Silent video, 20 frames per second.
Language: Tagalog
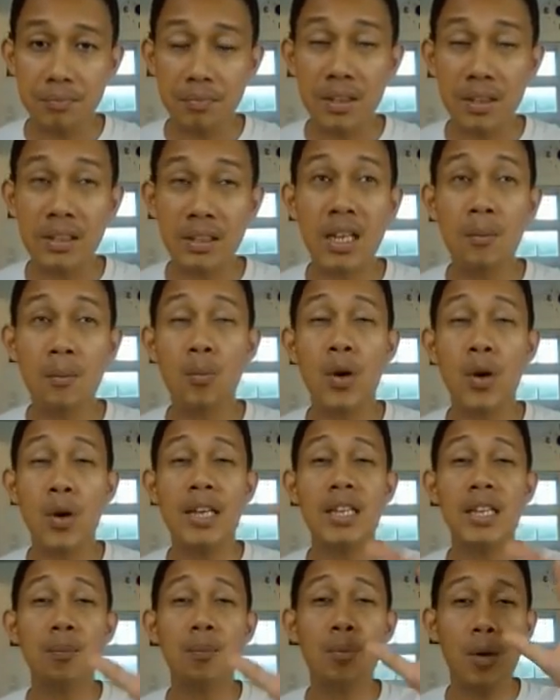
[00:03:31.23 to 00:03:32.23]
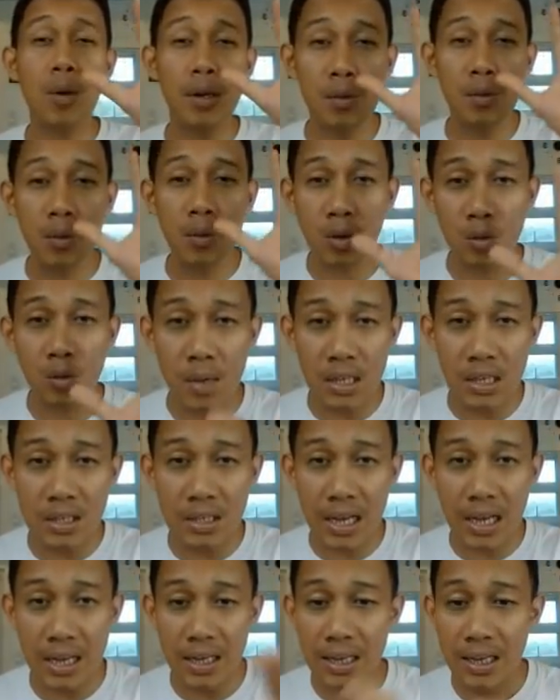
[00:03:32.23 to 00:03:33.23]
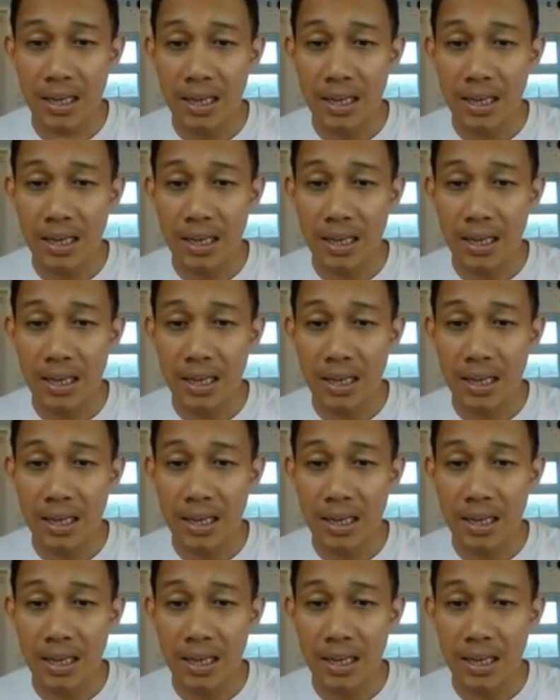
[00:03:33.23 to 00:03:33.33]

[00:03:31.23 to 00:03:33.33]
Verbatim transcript: na pwede po kayong kumita